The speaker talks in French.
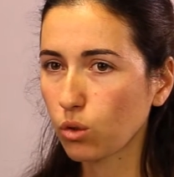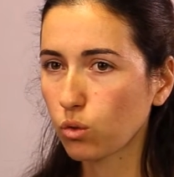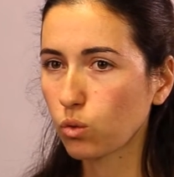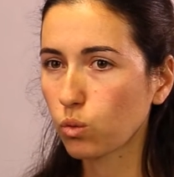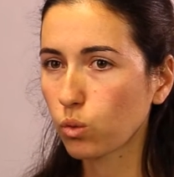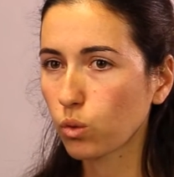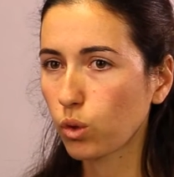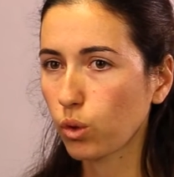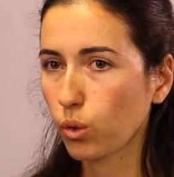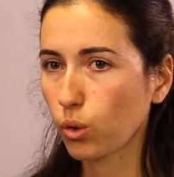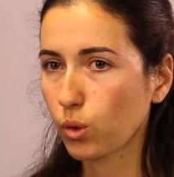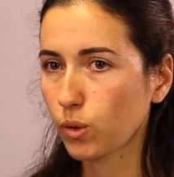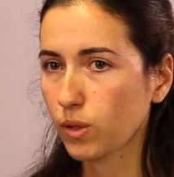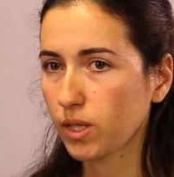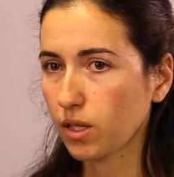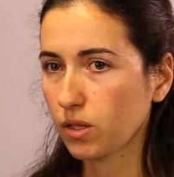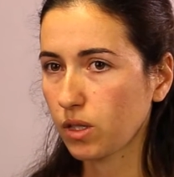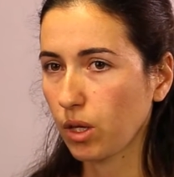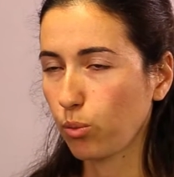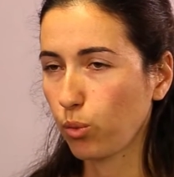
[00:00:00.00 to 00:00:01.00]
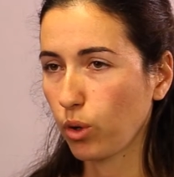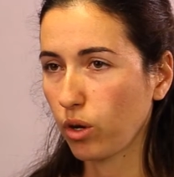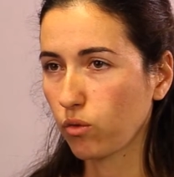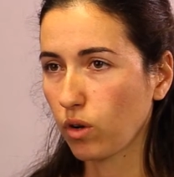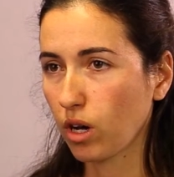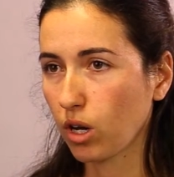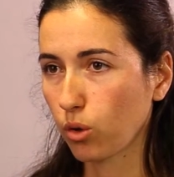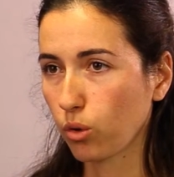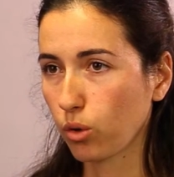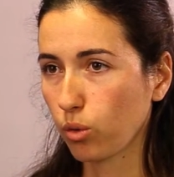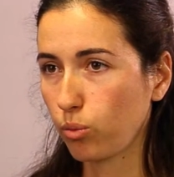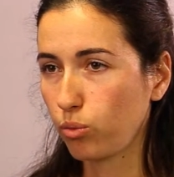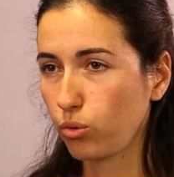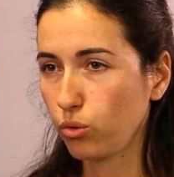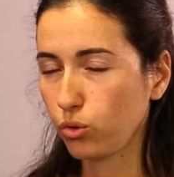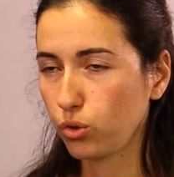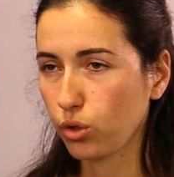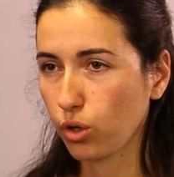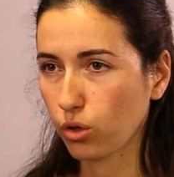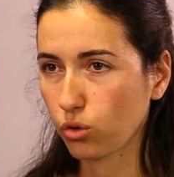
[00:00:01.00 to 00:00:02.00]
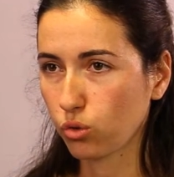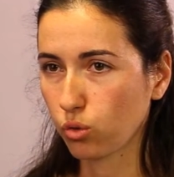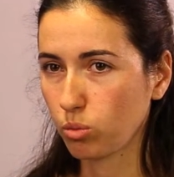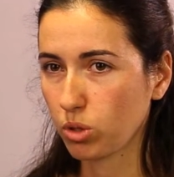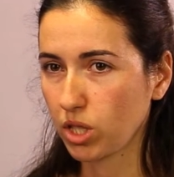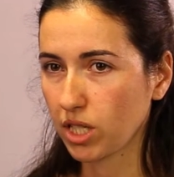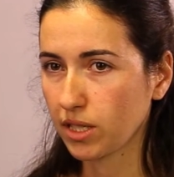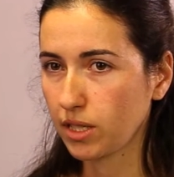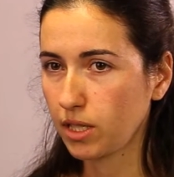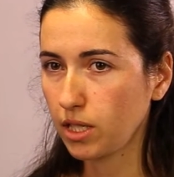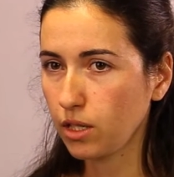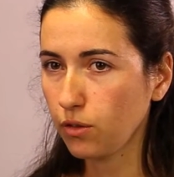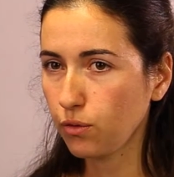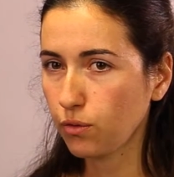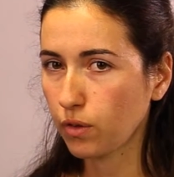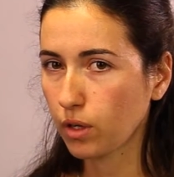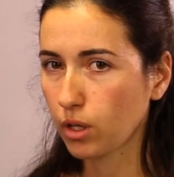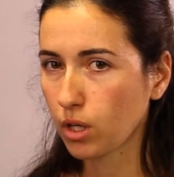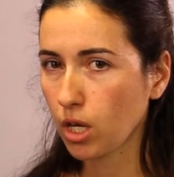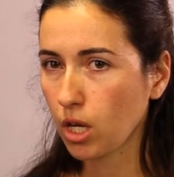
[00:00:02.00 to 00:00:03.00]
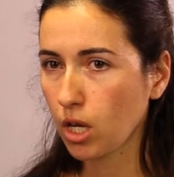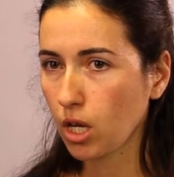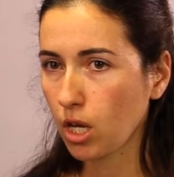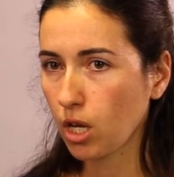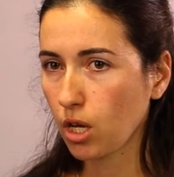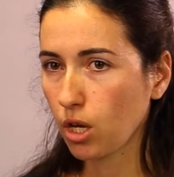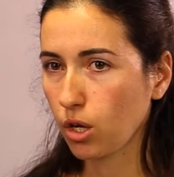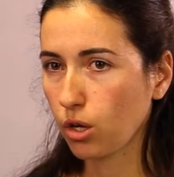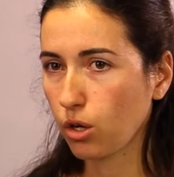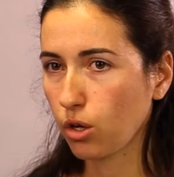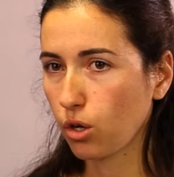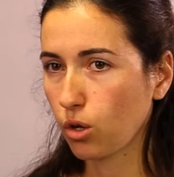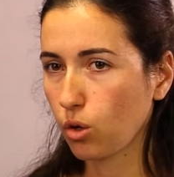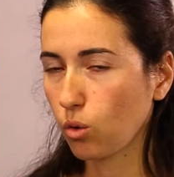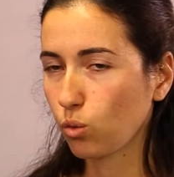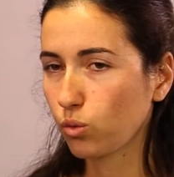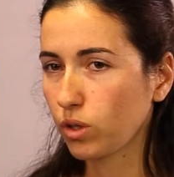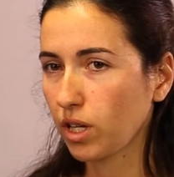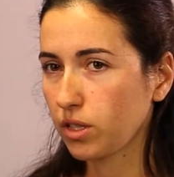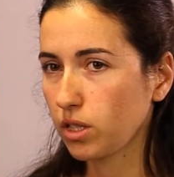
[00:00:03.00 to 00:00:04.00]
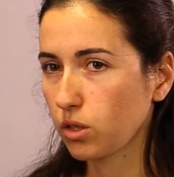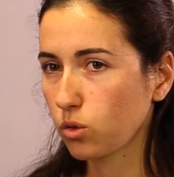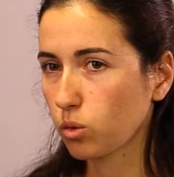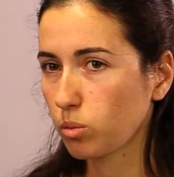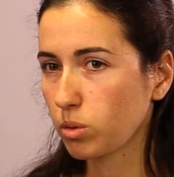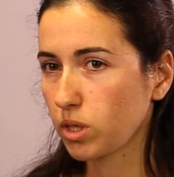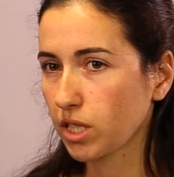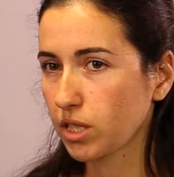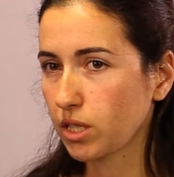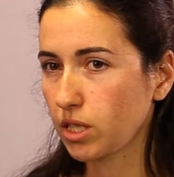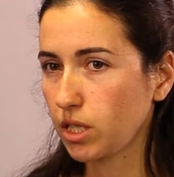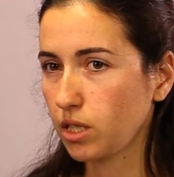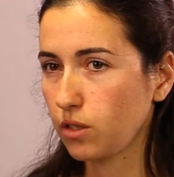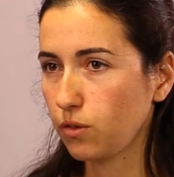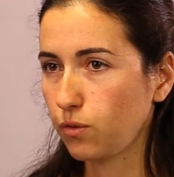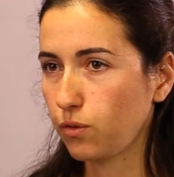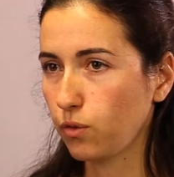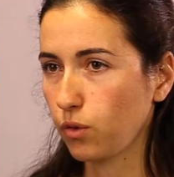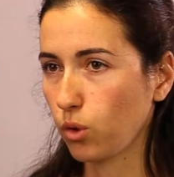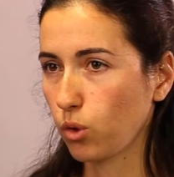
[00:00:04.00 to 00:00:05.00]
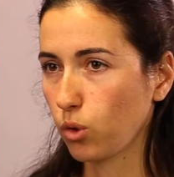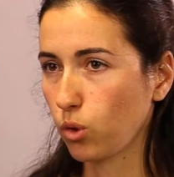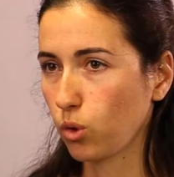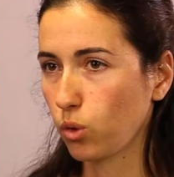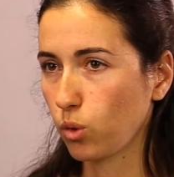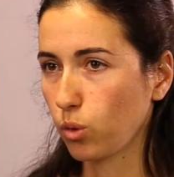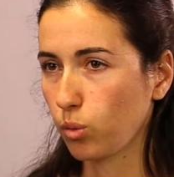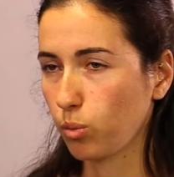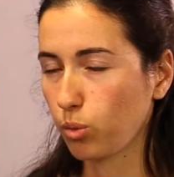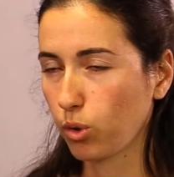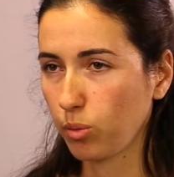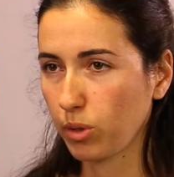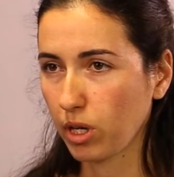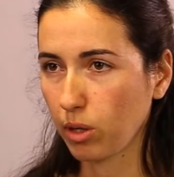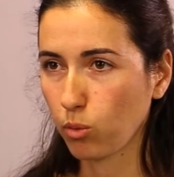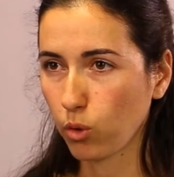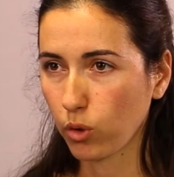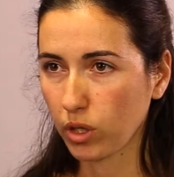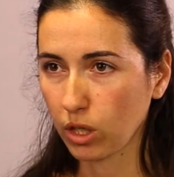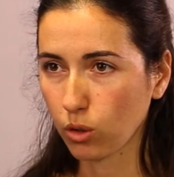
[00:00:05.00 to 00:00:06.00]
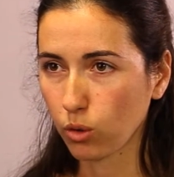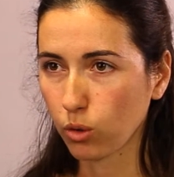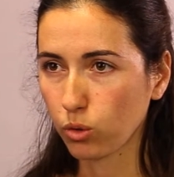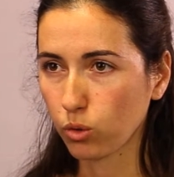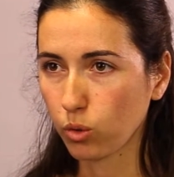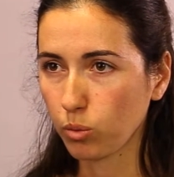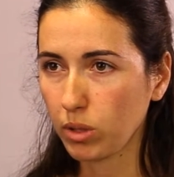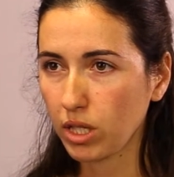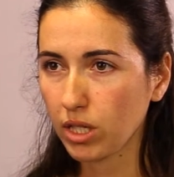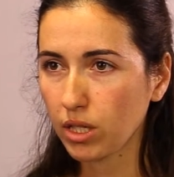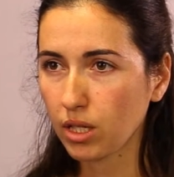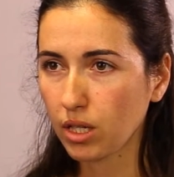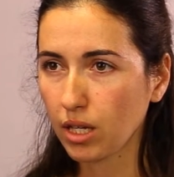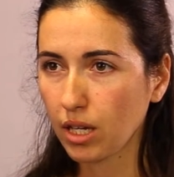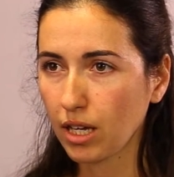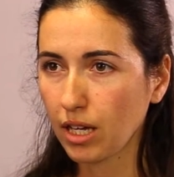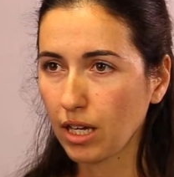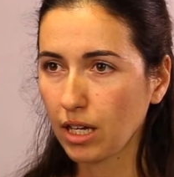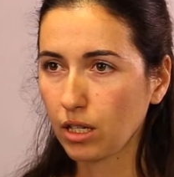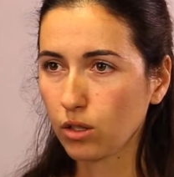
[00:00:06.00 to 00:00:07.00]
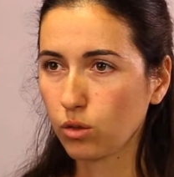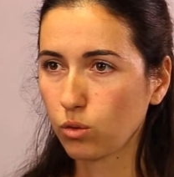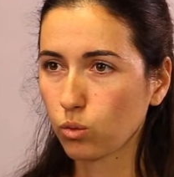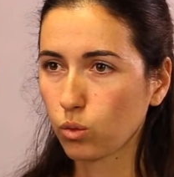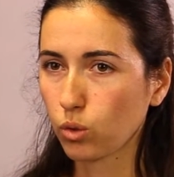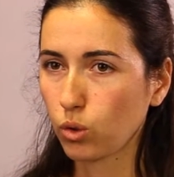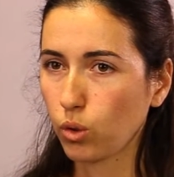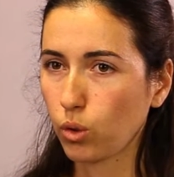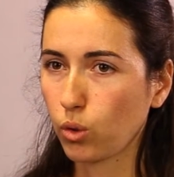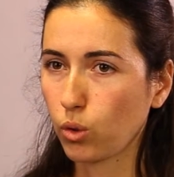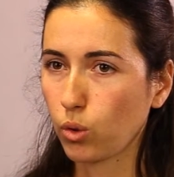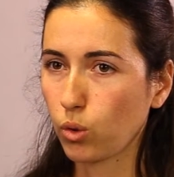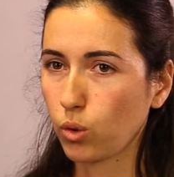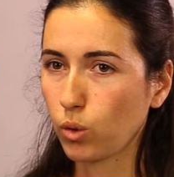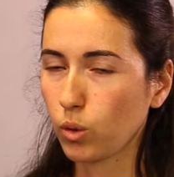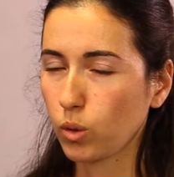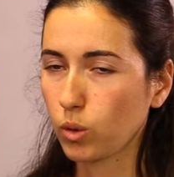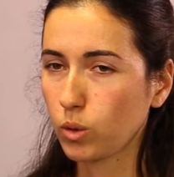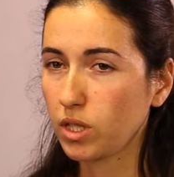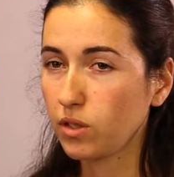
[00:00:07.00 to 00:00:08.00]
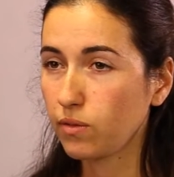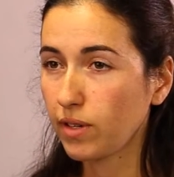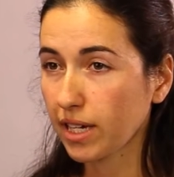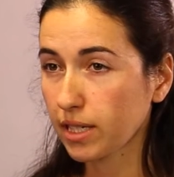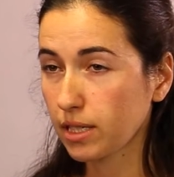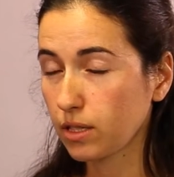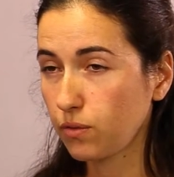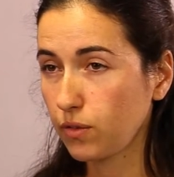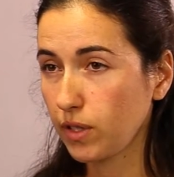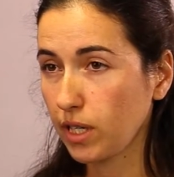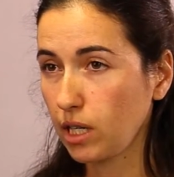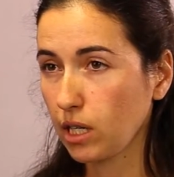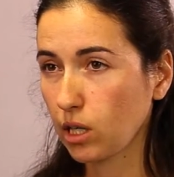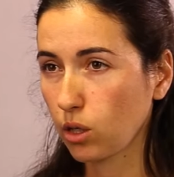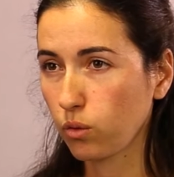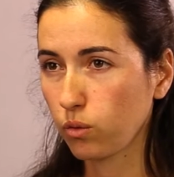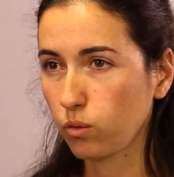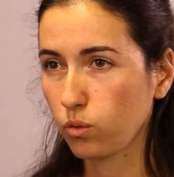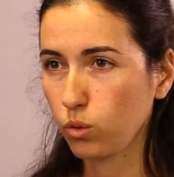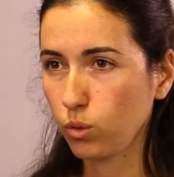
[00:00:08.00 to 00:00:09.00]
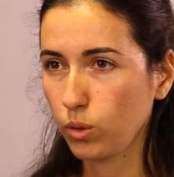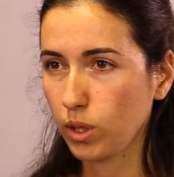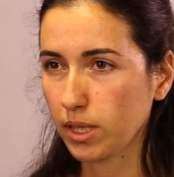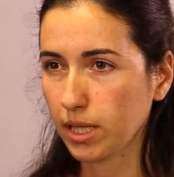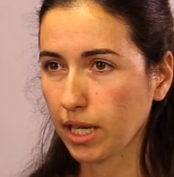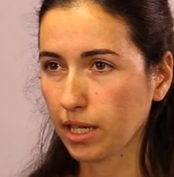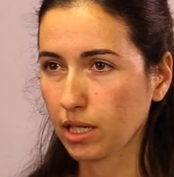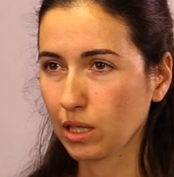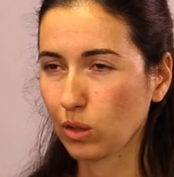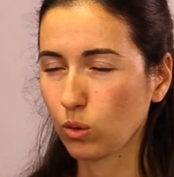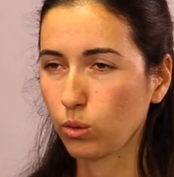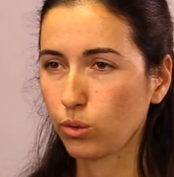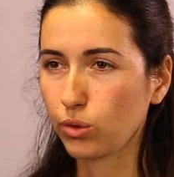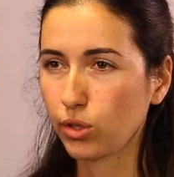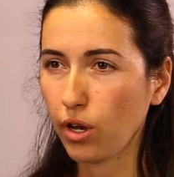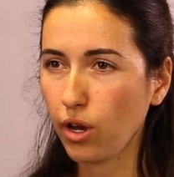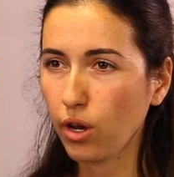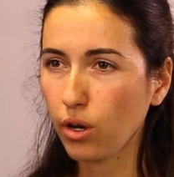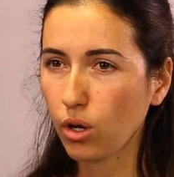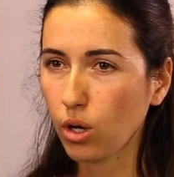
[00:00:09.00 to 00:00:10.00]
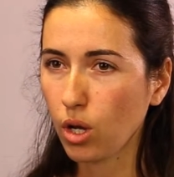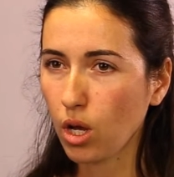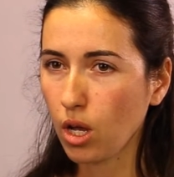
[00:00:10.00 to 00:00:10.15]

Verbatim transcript: Donc ça, ça peut avoir plusieurs objectifs. on a des objectifs premièrement économiques, donc euh, diversifier les revenus des agriculteurs,